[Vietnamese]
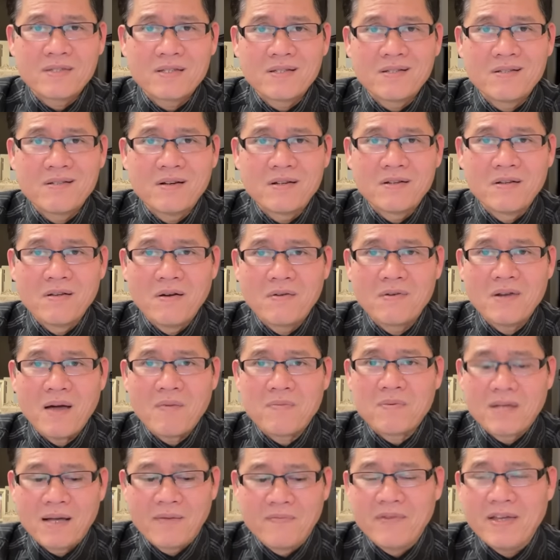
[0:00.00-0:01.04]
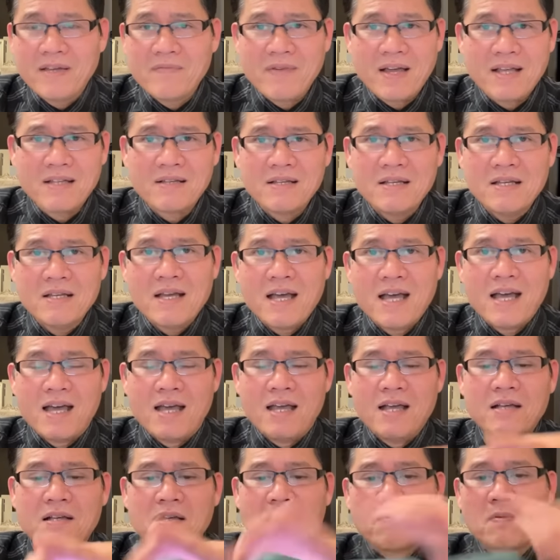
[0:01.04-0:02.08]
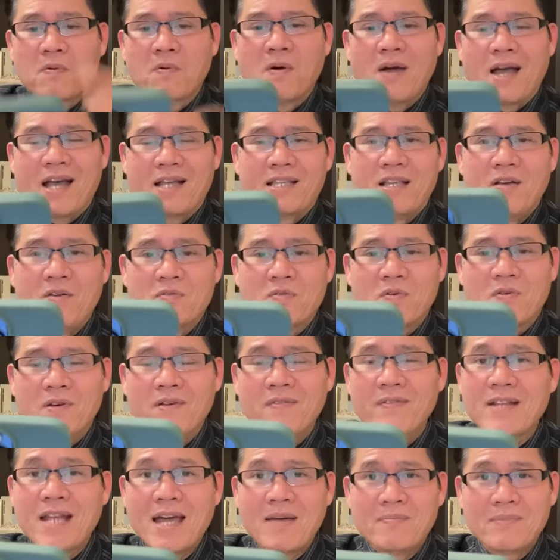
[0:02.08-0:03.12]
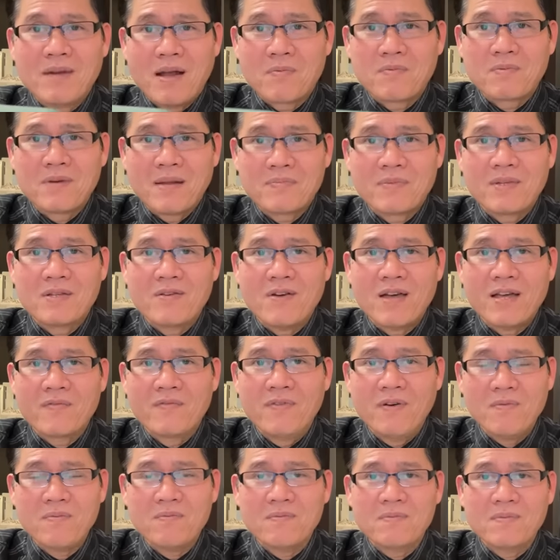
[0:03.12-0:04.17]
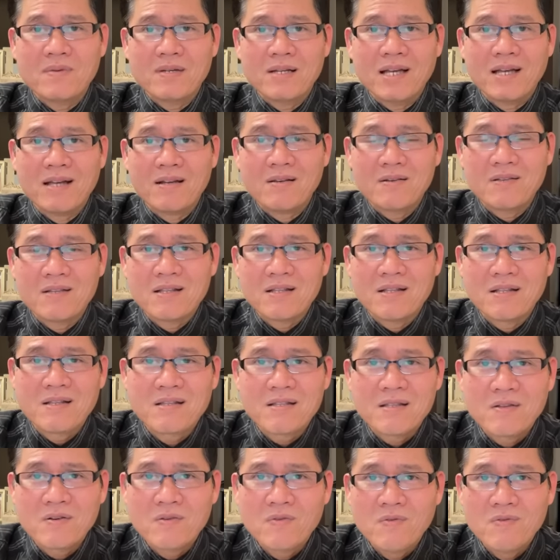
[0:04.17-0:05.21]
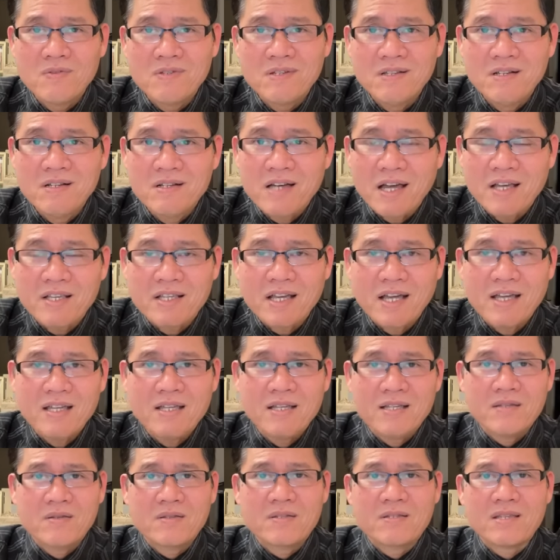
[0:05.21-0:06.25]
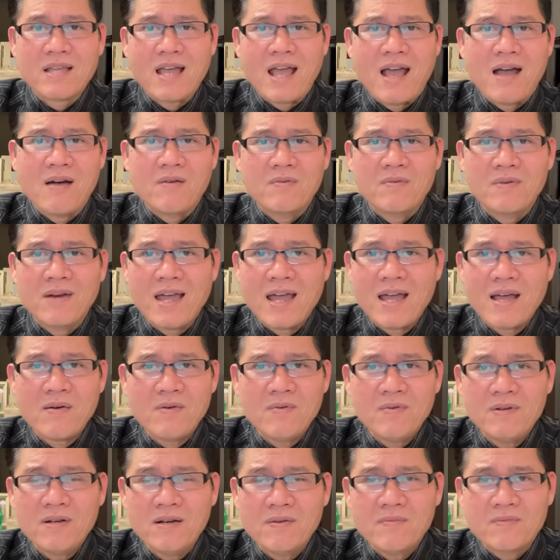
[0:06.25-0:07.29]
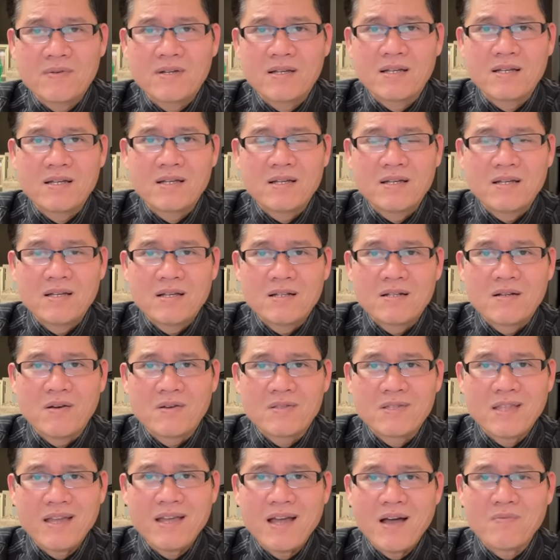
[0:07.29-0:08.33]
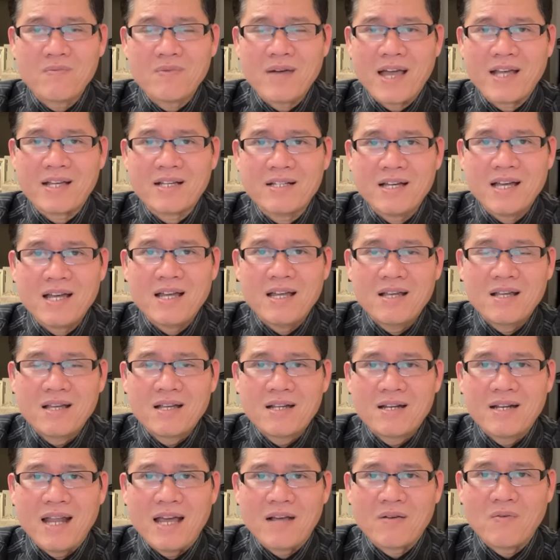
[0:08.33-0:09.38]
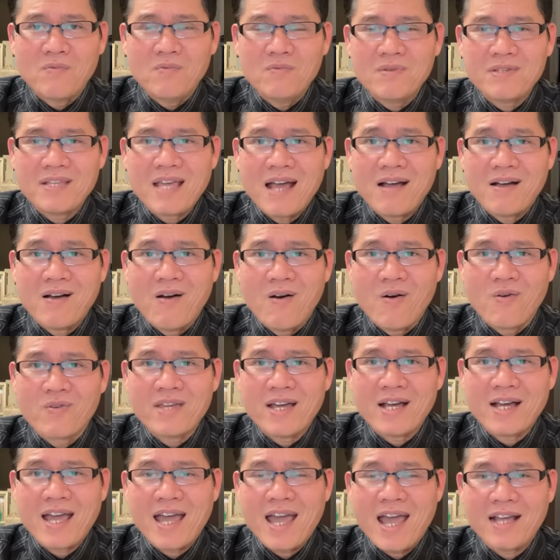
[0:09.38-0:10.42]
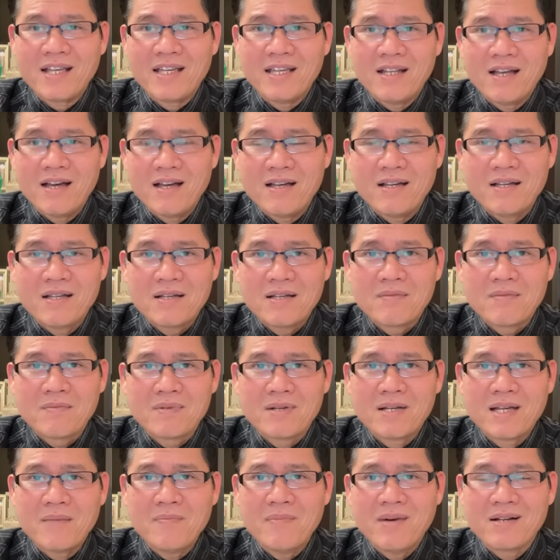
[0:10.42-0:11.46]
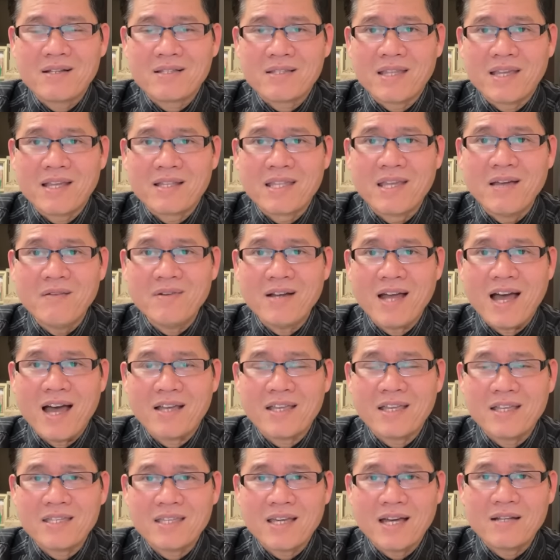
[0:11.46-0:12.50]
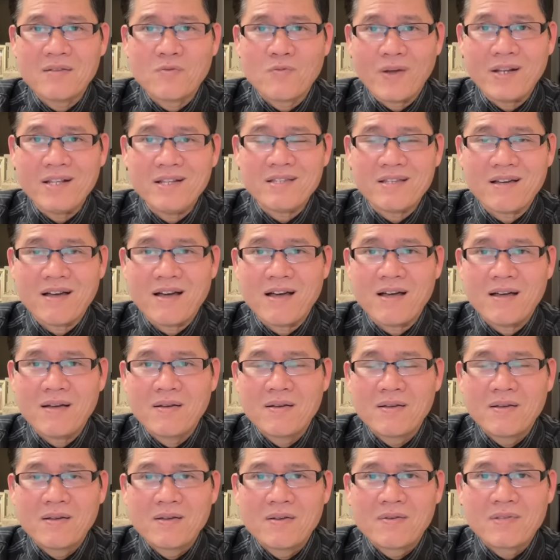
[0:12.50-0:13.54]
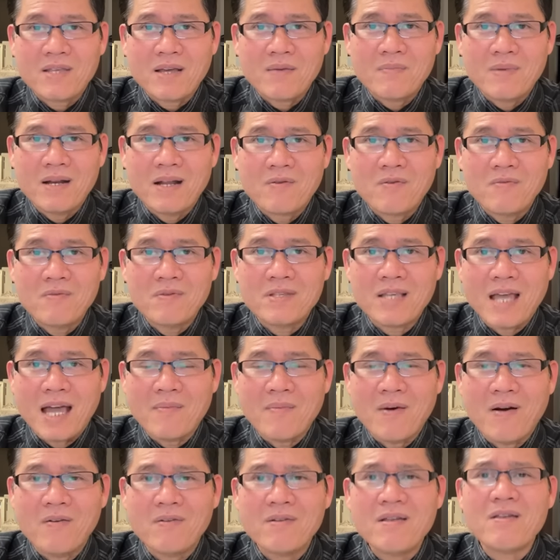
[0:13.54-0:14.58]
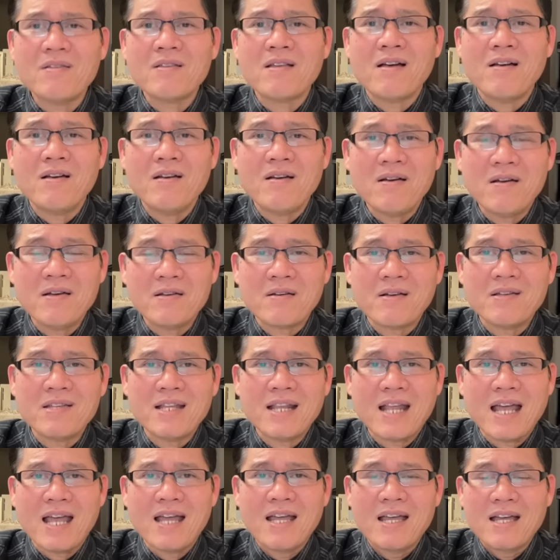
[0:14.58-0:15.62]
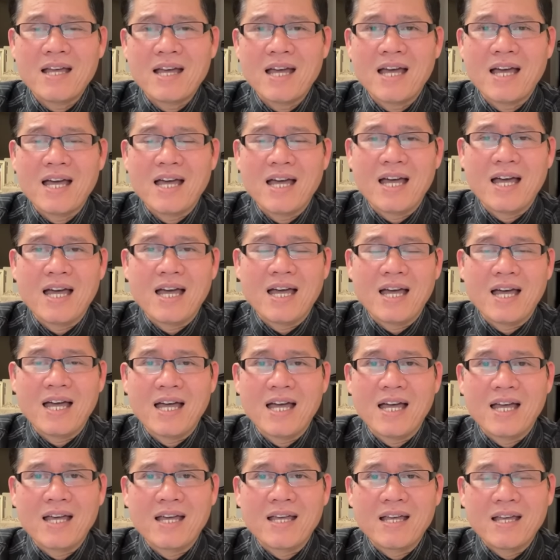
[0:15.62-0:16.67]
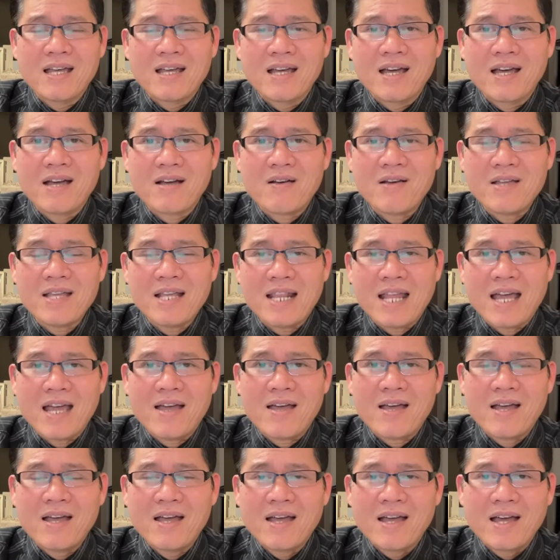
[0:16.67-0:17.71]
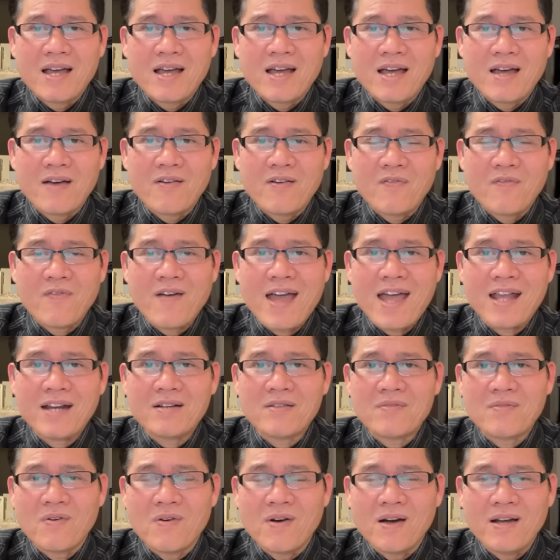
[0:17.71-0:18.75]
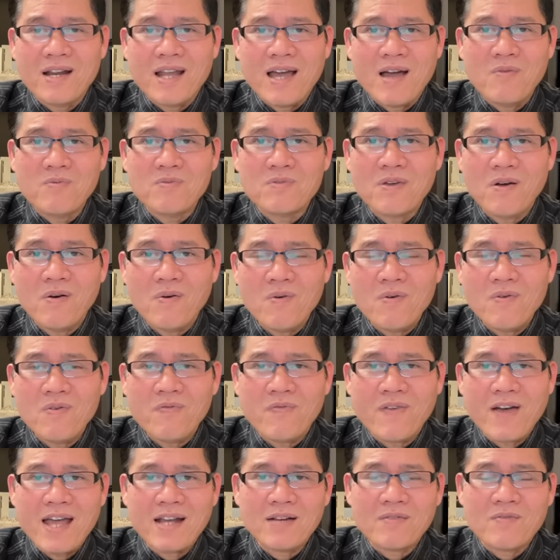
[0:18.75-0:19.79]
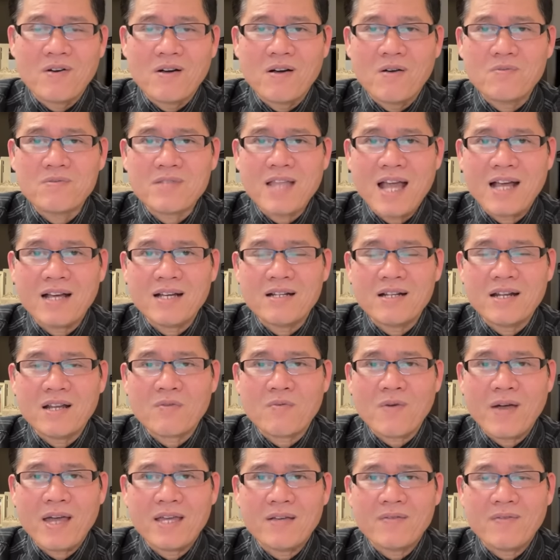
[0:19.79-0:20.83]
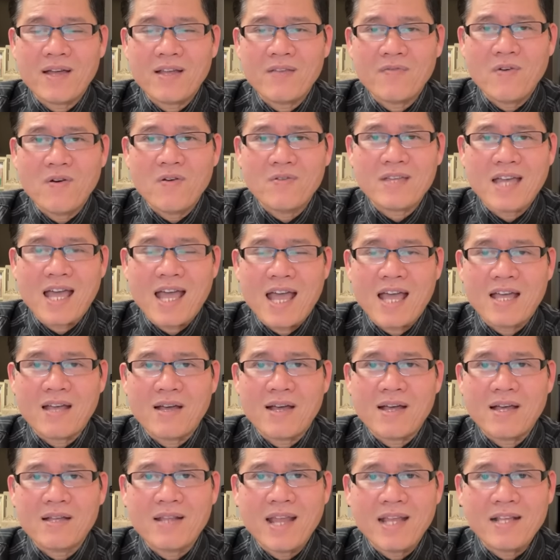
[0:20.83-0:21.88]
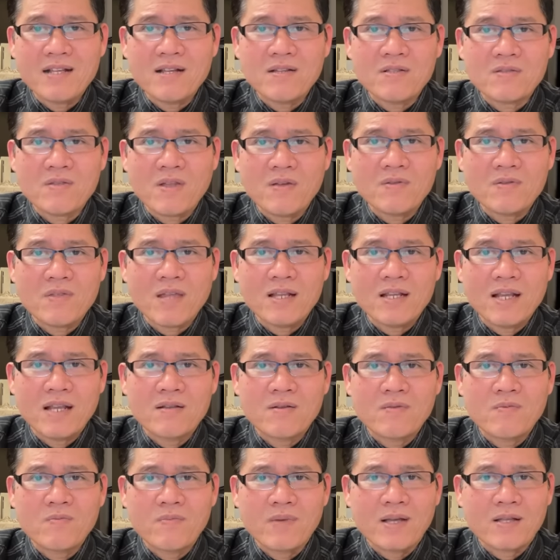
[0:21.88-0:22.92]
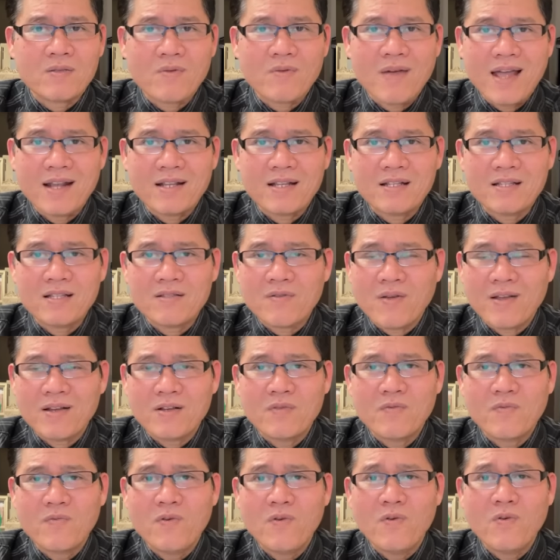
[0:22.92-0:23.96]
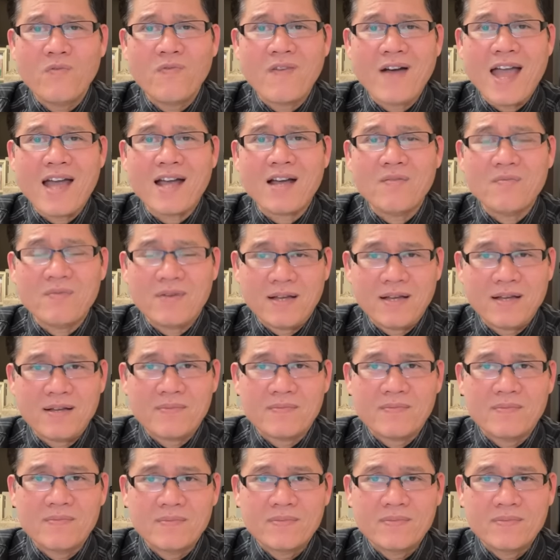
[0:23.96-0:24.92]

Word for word: rồi vô đọc cầm vách vách à, cộng hòa xã hội chủ nghĩa việt nam độc lập tự cho hạnh phúc cứ nhìn run như cây sấy xạo láo không à rồi tới ông anh á, là cũng giang hồ giang hán gì đó cái mượn tiền thiếu nợ gì chơi quánh cho xong rồi là cũng giả bộ nó rồi coi như là uh, uh, coi như là uh, fan của là ông vũ, fan của ông Thắng là quay quay vô nhà đánh tấn tấn lần mẹ toàn toàn vu vạ không à